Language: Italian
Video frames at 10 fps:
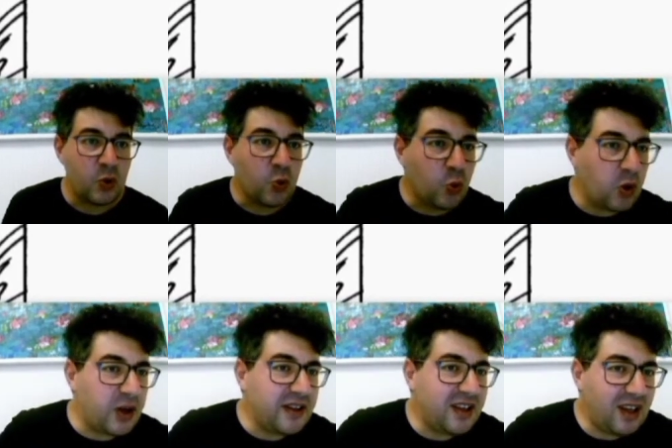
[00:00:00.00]

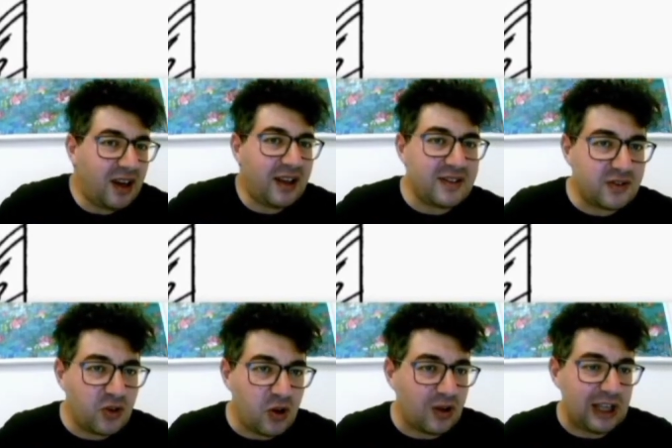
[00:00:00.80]
Vuoi dire che
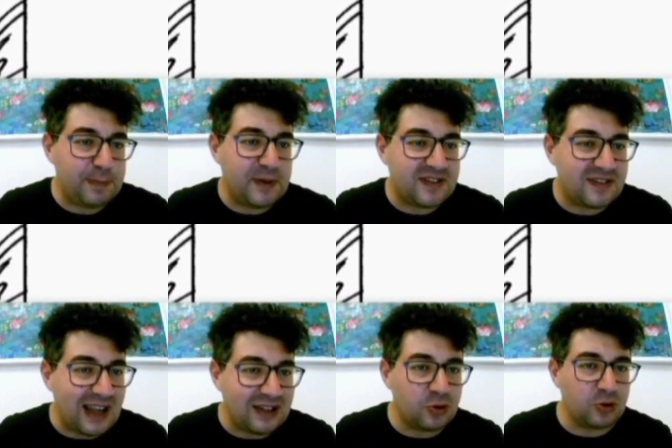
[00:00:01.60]
sto
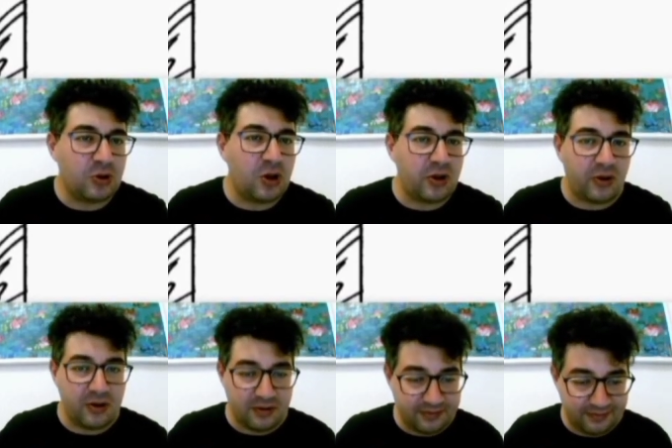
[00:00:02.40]
calpestando
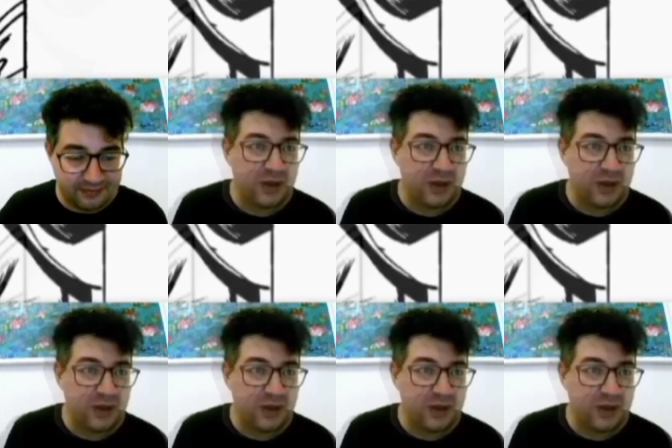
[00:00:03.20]
l'oro?